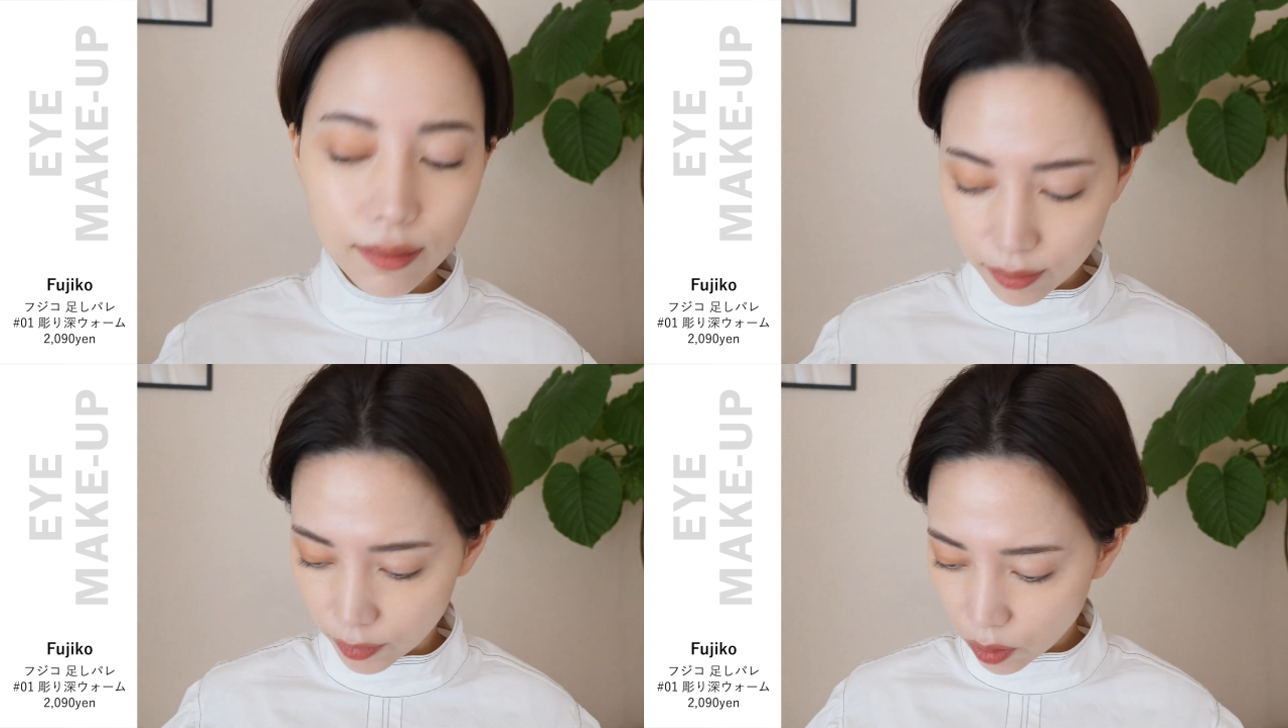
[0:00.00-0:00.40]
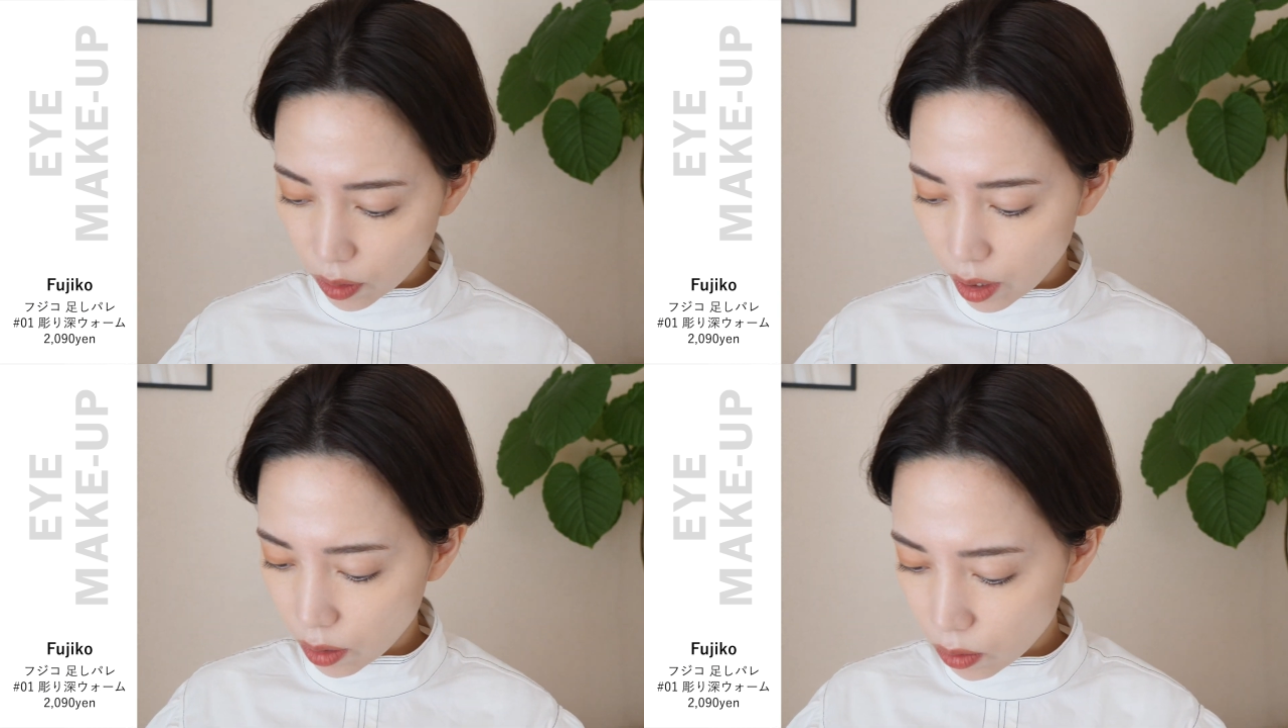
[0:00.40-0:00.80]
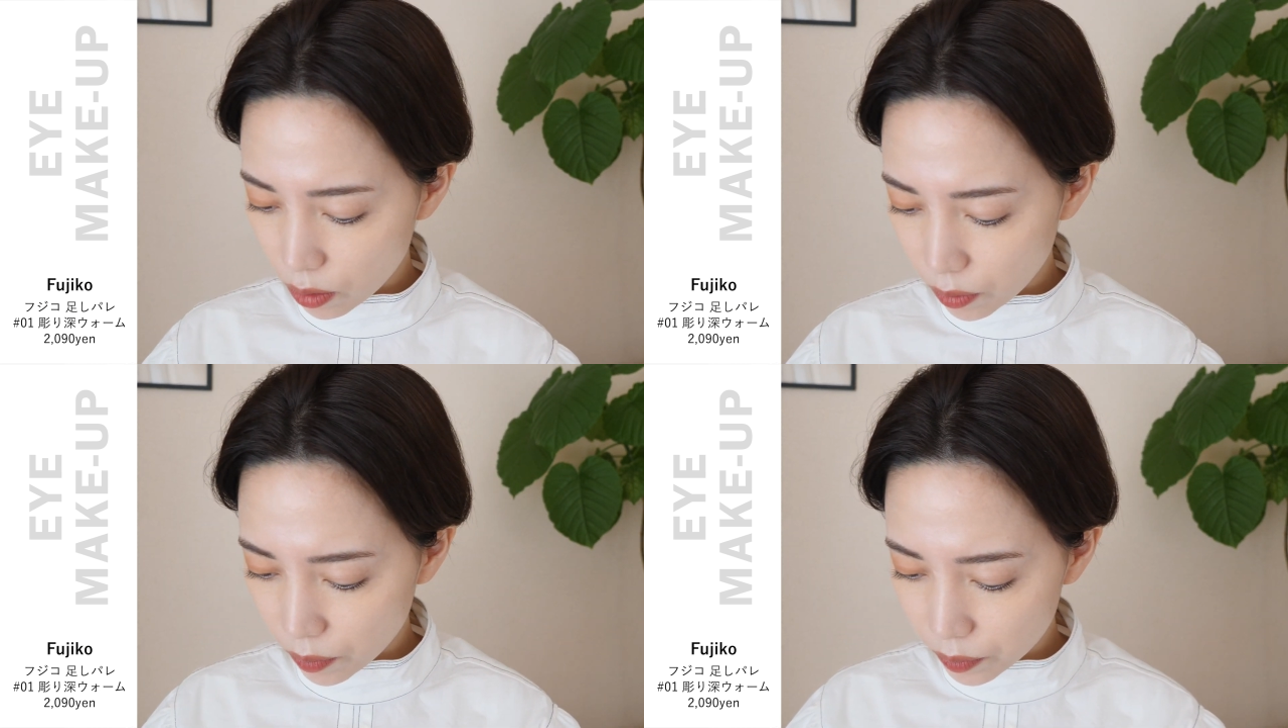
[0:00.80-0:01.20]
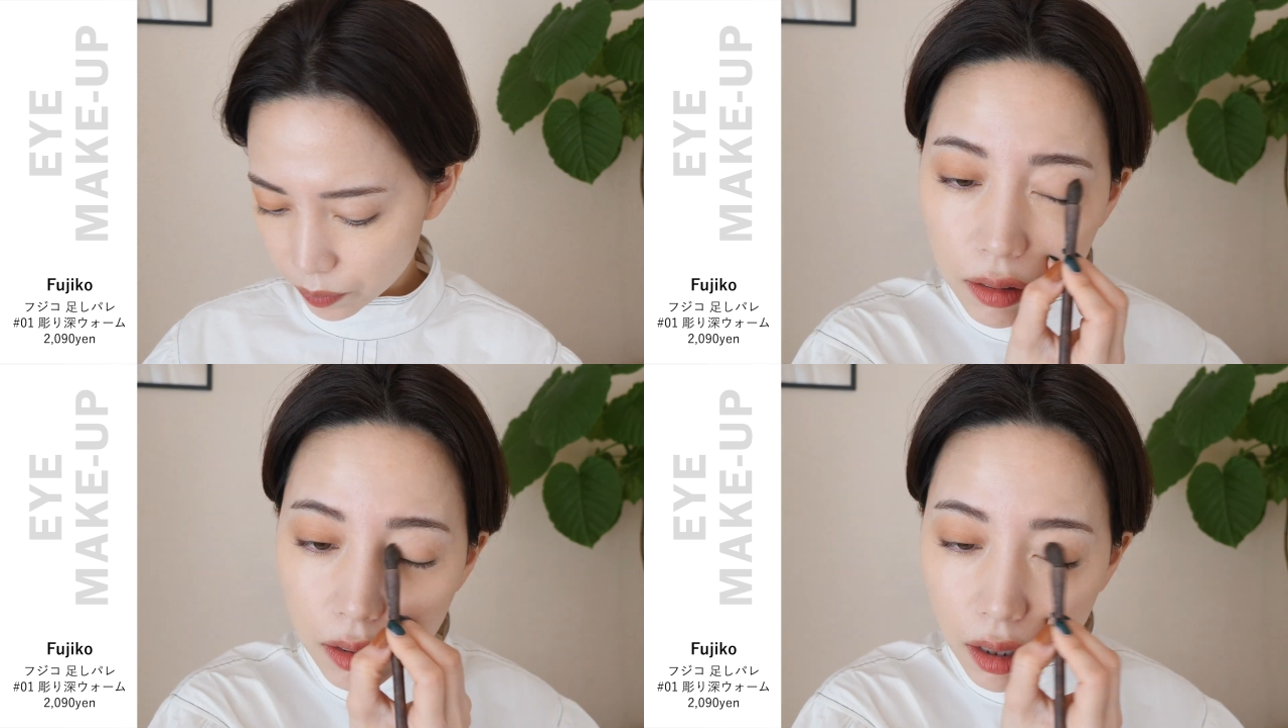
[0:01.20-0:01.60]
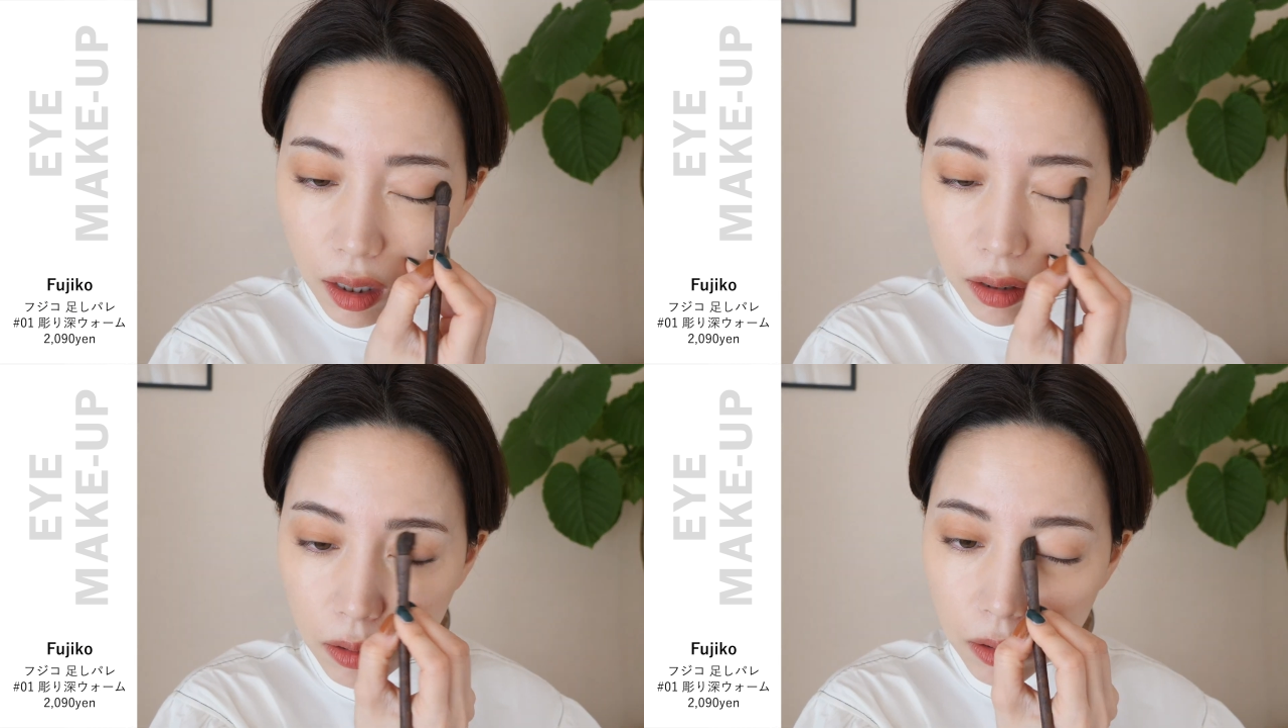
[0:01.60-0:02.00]
うん、これを
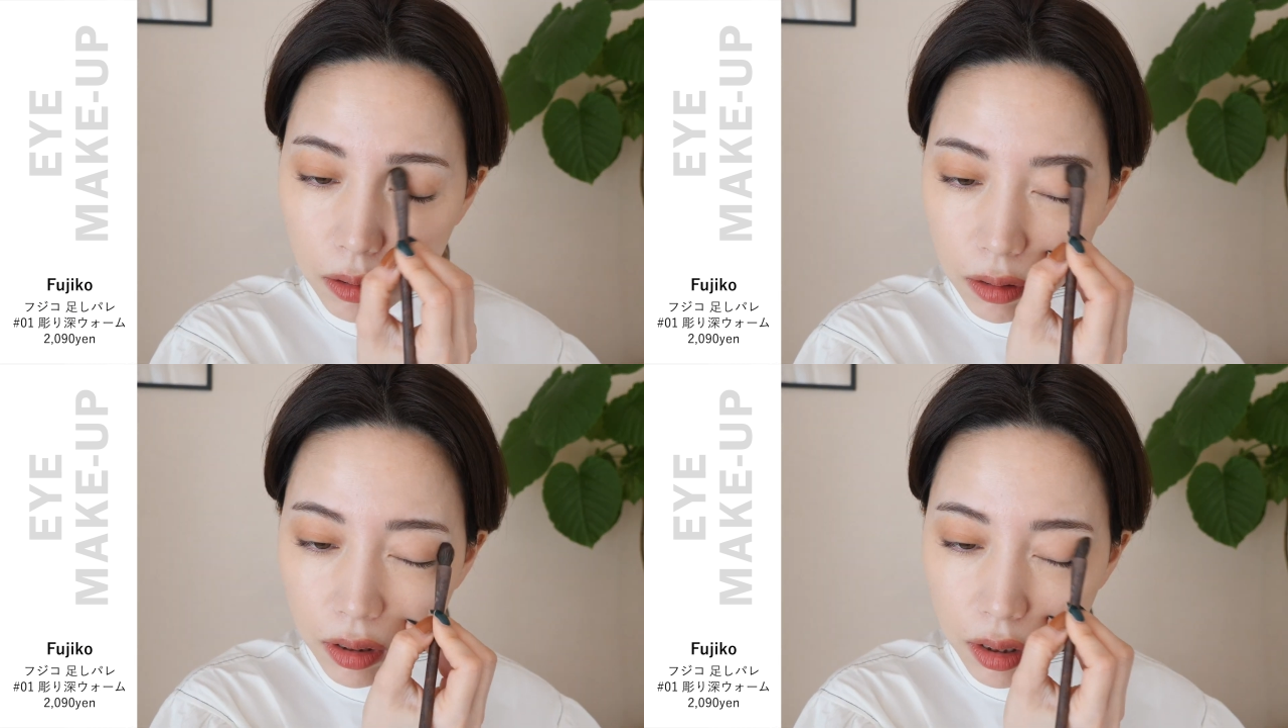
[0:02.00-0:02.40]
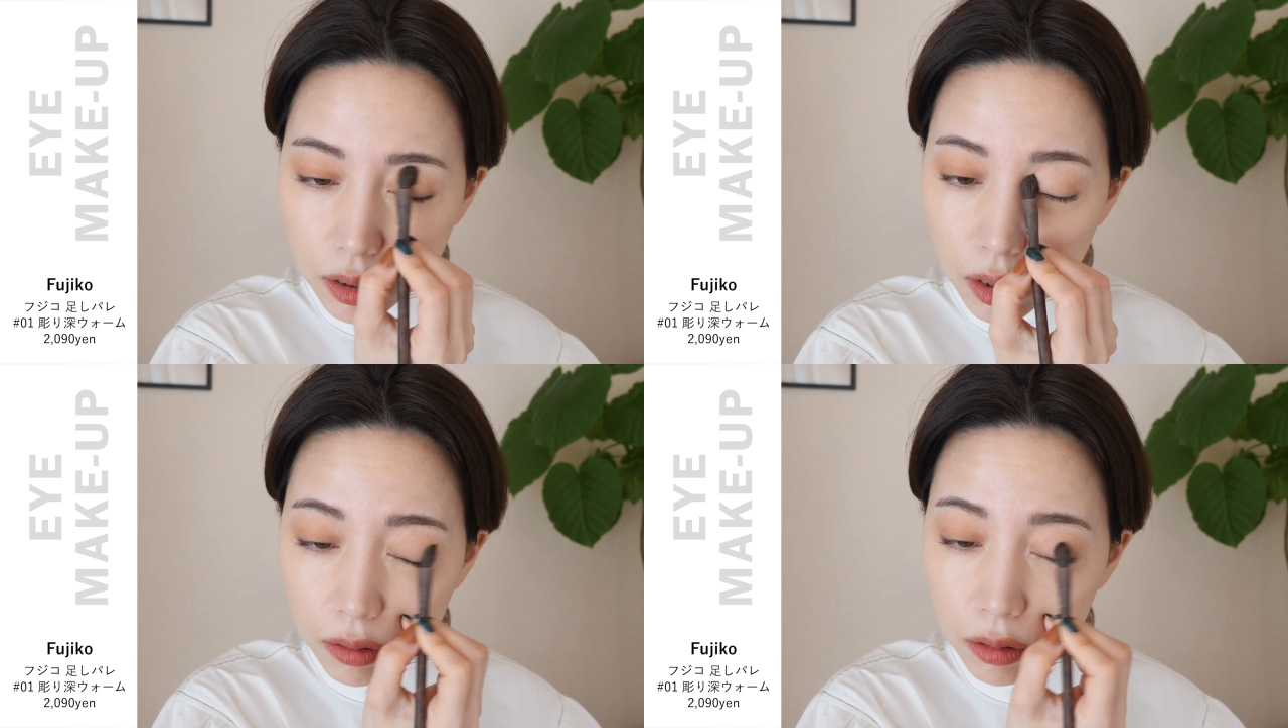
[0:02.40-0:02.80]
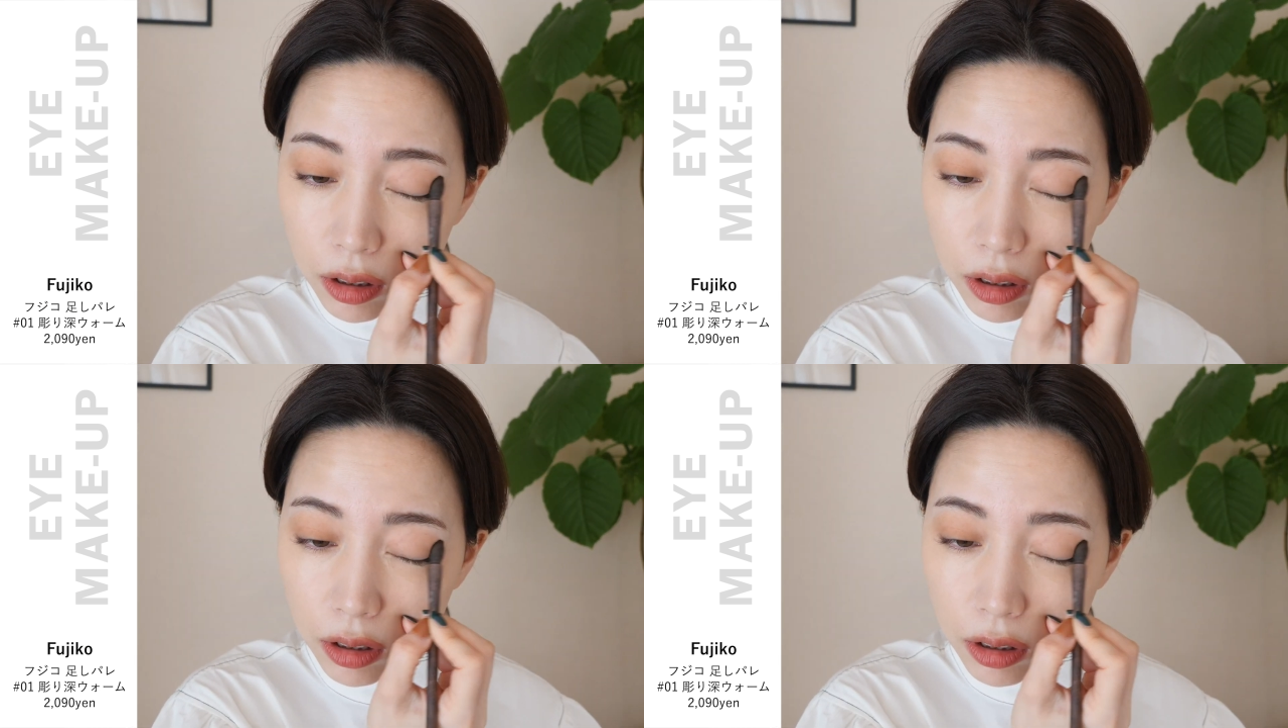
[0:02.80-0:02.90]
アイフォー